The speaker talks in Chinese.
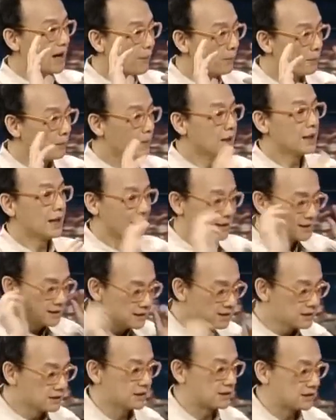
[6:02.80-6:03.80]
甚至他他
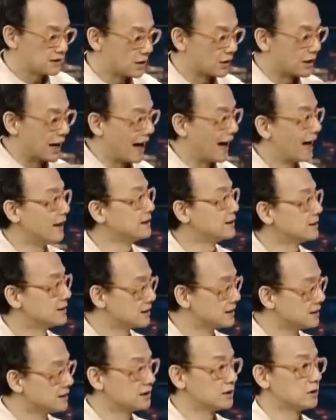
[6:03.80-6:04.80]
自己教孩
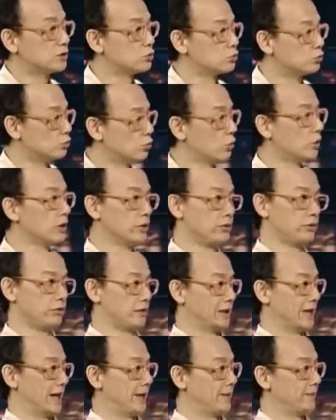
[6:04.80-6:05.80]
子自己祖国的
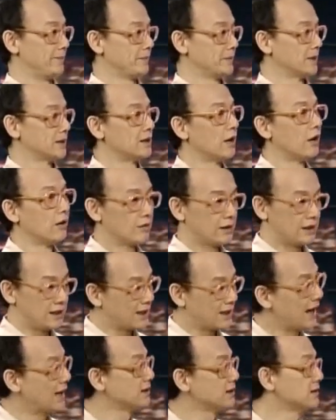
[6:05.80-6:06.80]
语言，然后
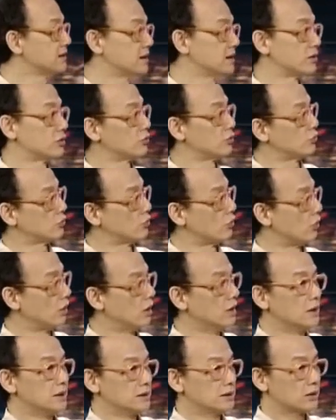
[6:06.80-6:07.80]
离开自己的祖
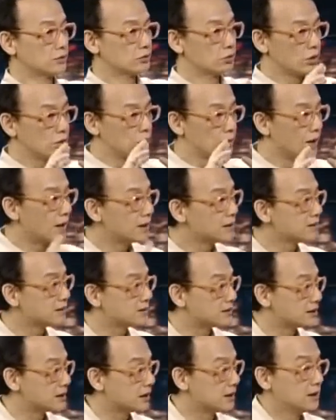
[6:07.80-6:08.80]
国，到最原
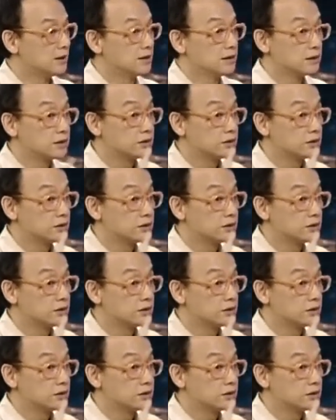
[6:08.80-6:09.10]
始的。